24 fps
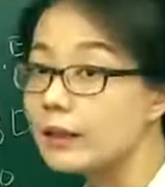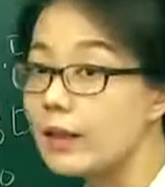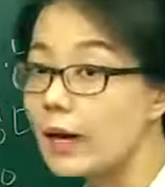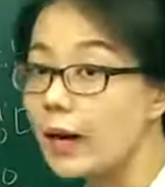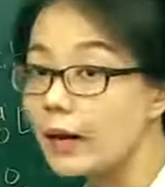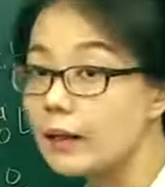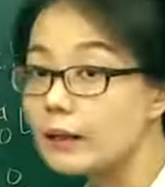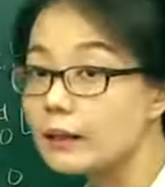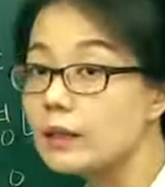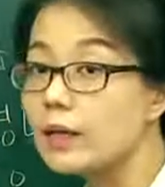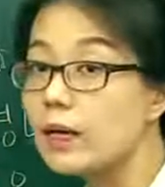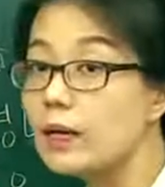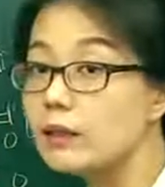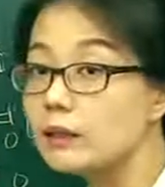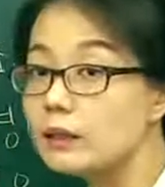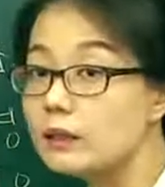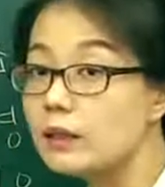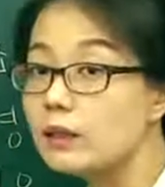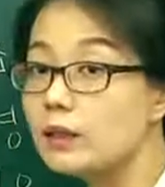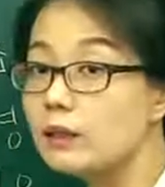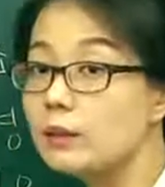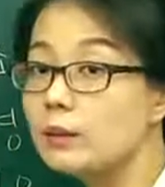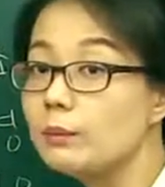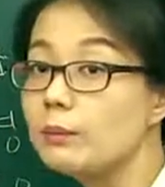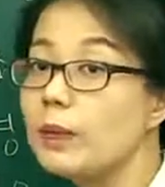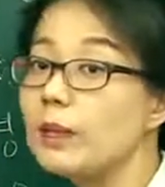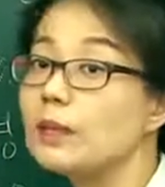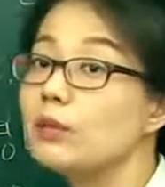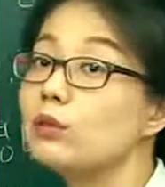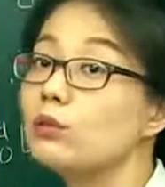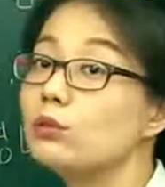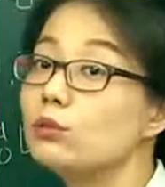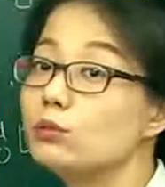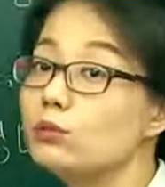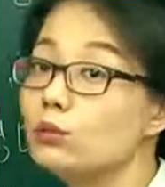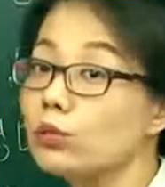알켄을
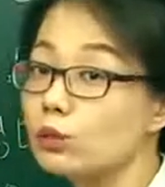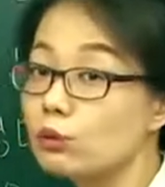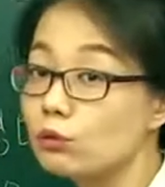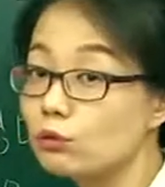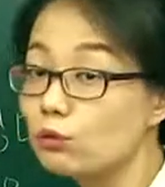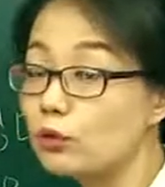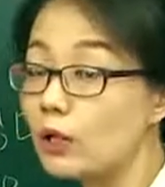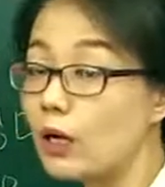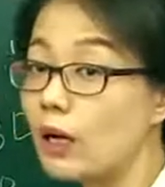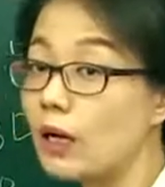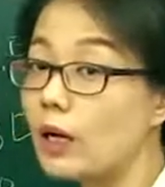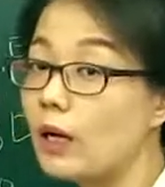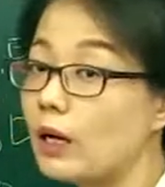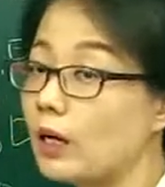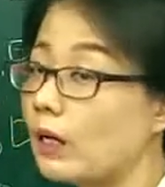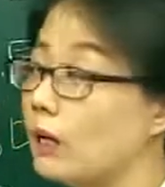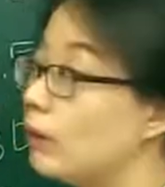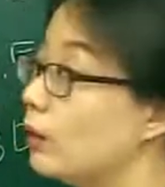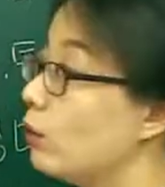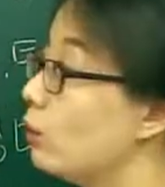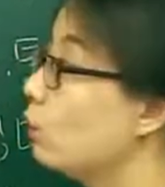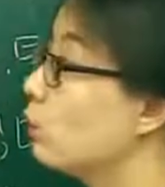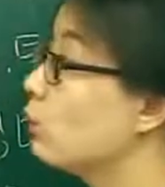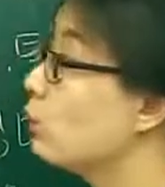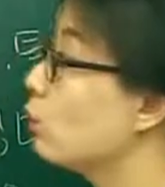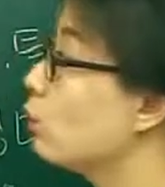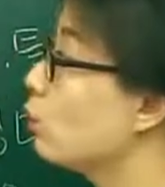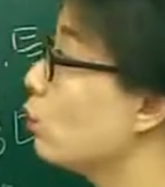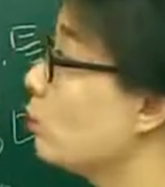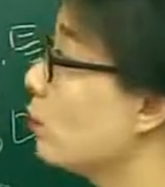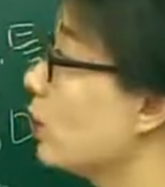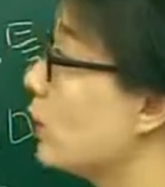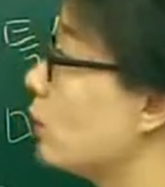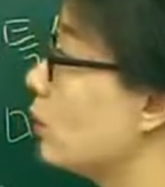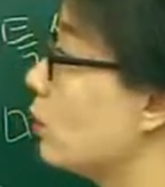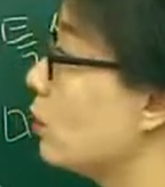만들 수 있구나, 이
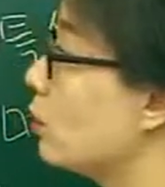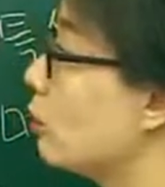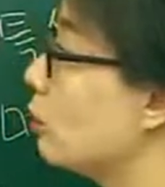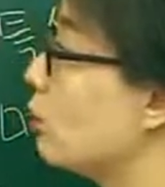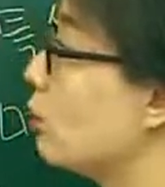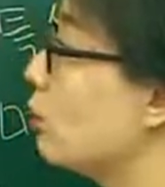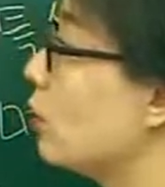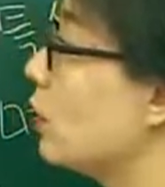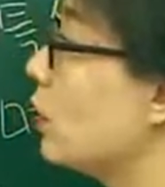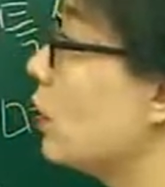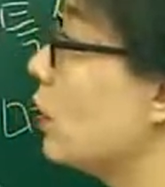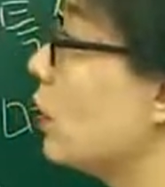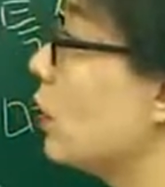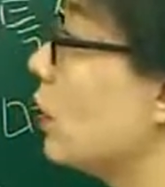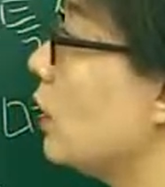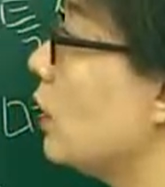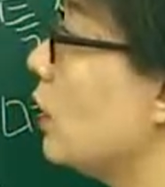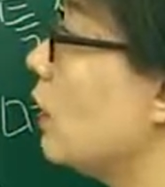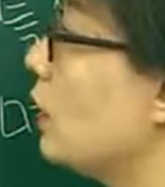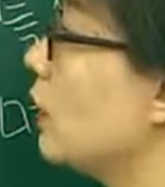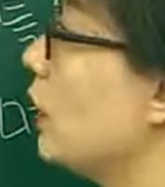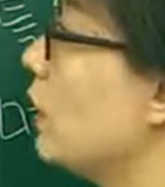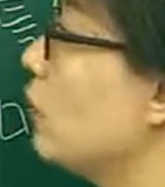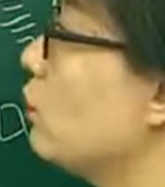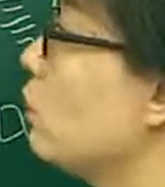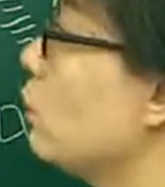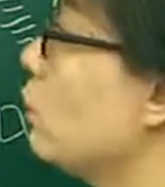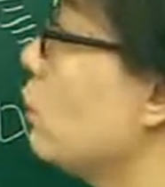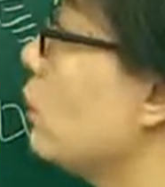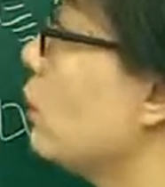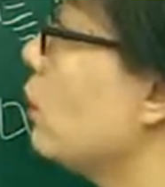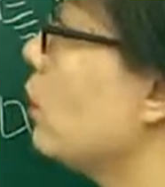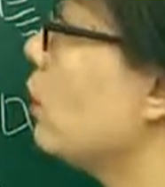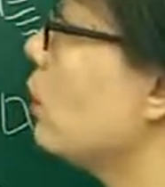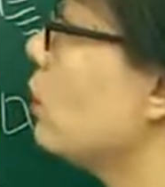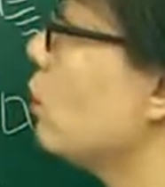정도만 여러분들이 이해를
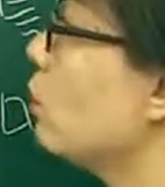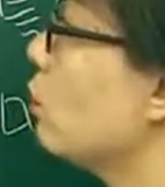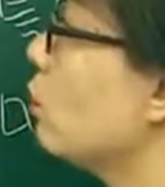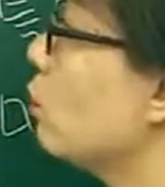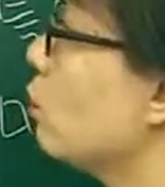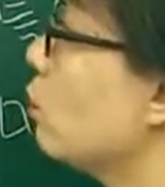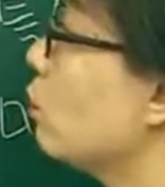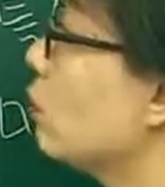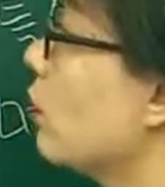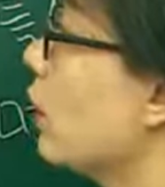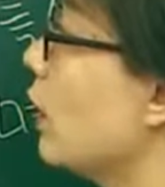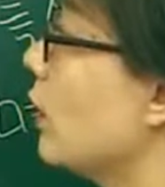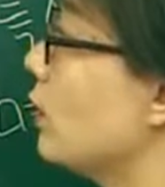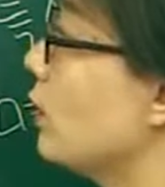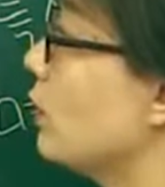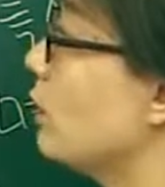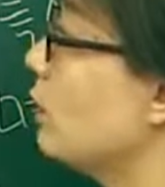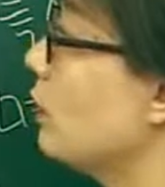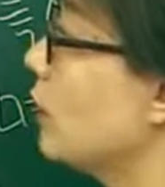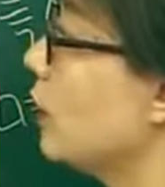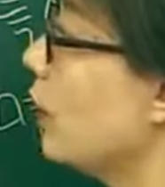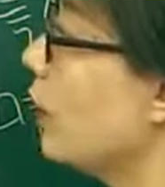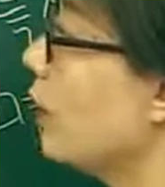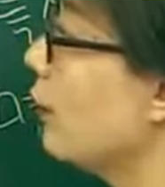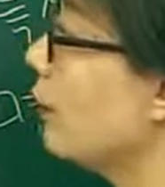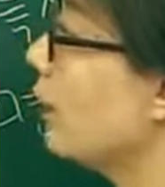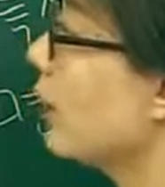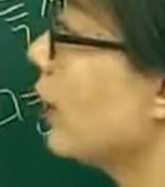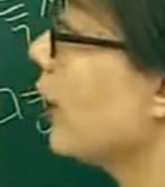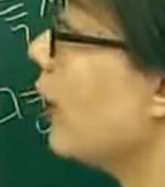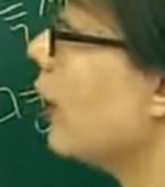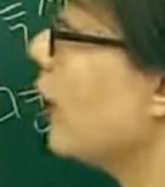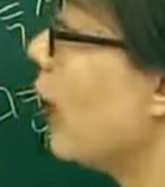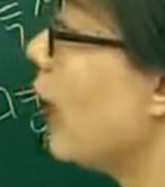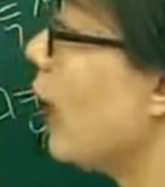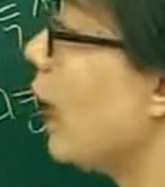해두시면 좋을 것 같습니다.
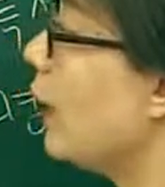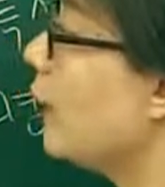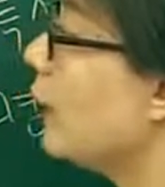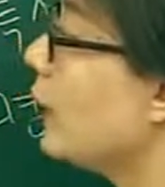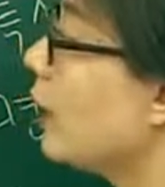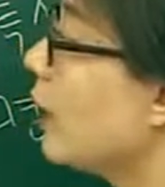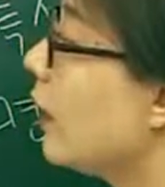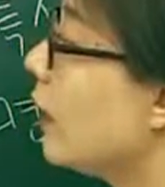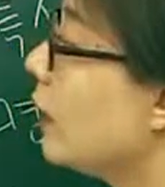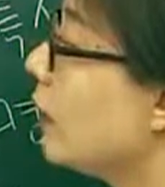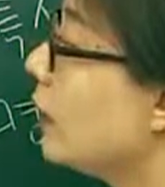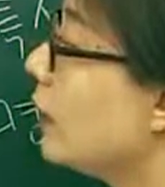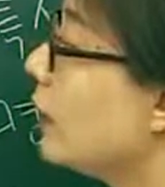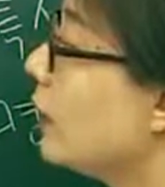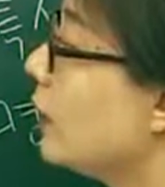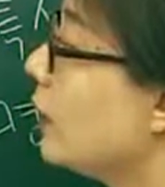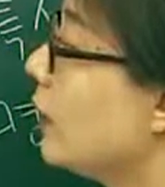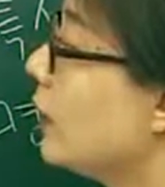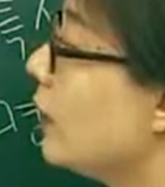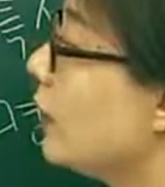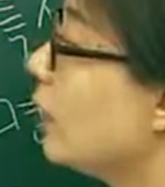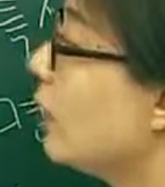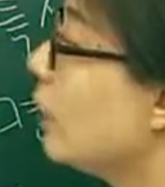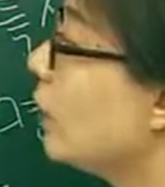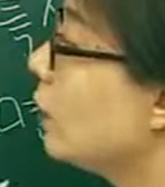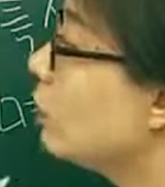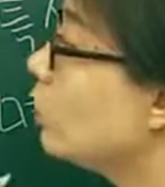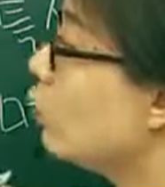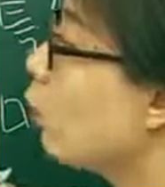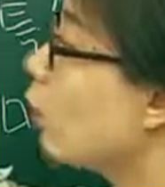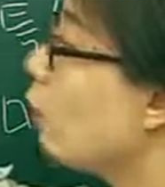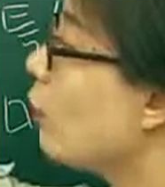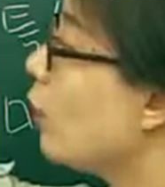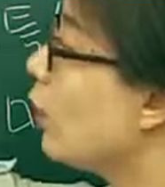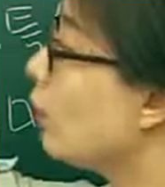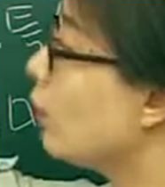알케인을
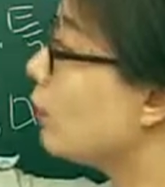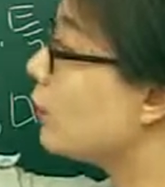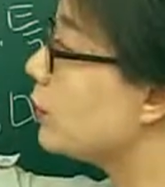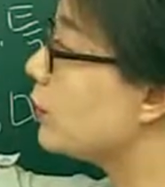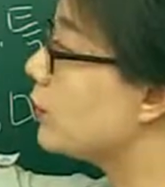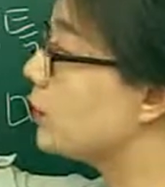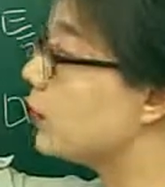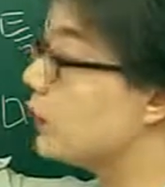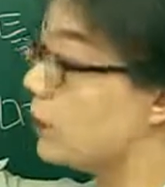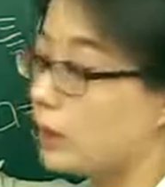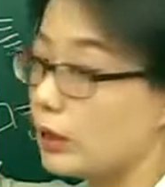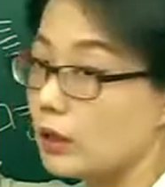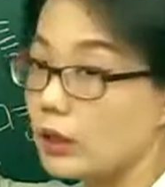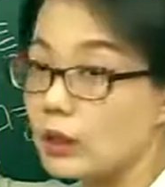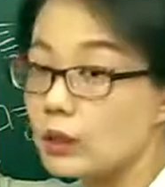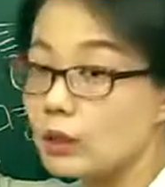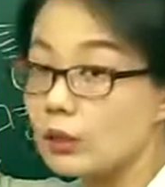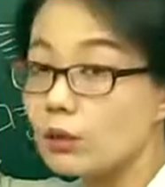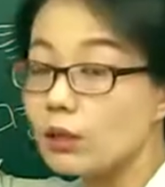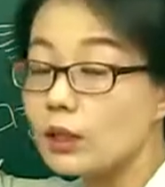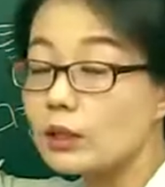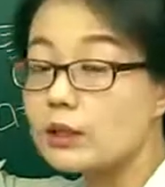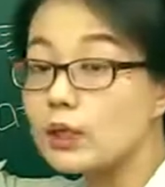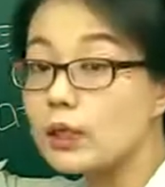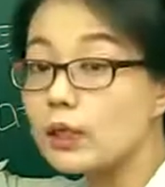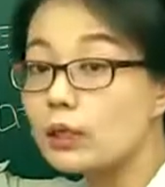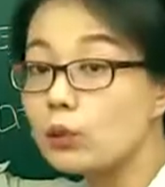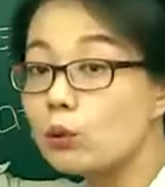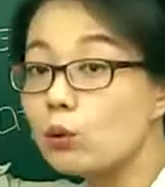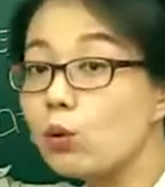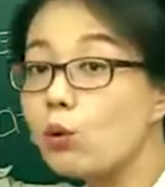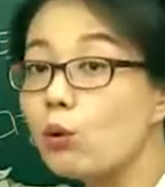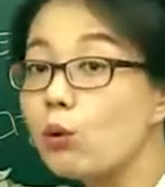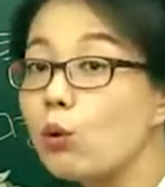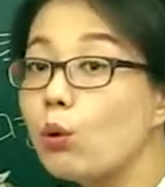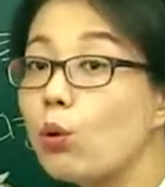촉매 없이 굉장히
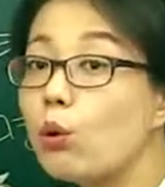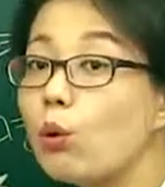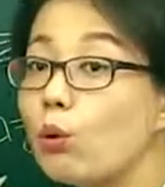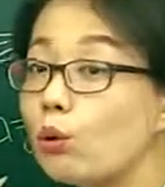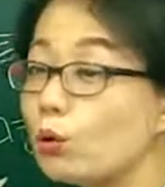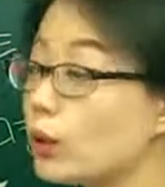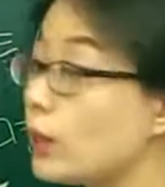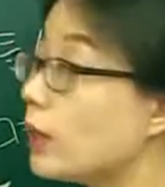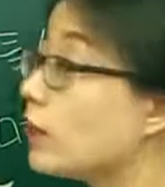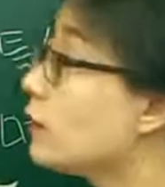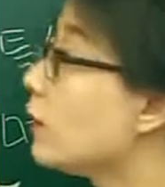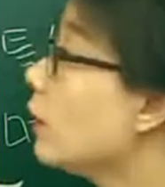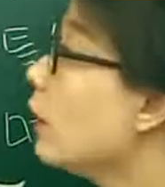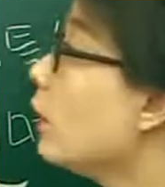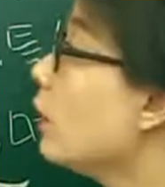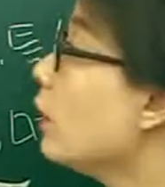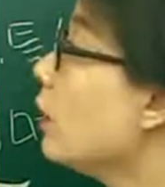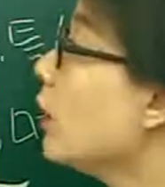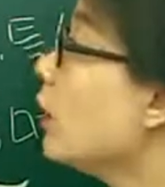고온에서